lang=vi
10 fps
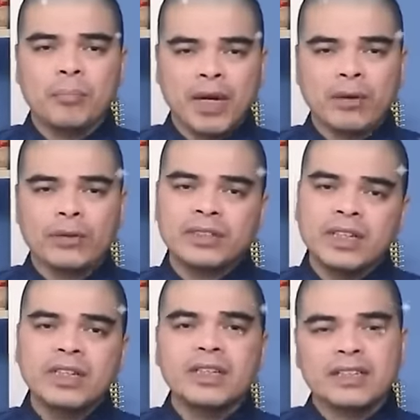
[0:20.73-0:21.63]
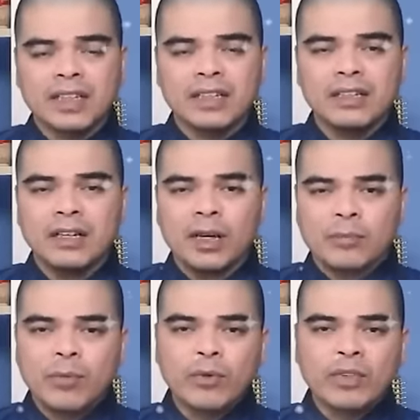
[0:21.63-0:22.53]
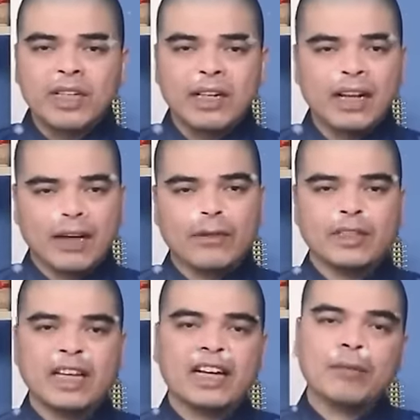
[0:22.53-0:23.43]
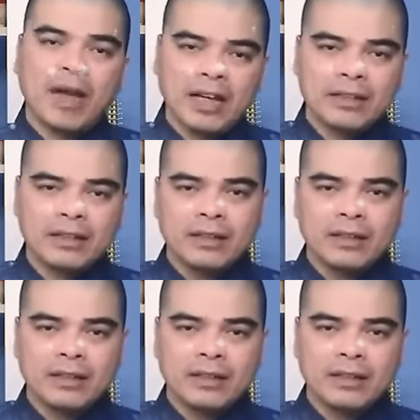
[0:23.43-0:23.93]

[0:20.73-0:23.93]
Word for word: mèo, rơi, rắn bỗng nhiên lạc vào nhà các bạn.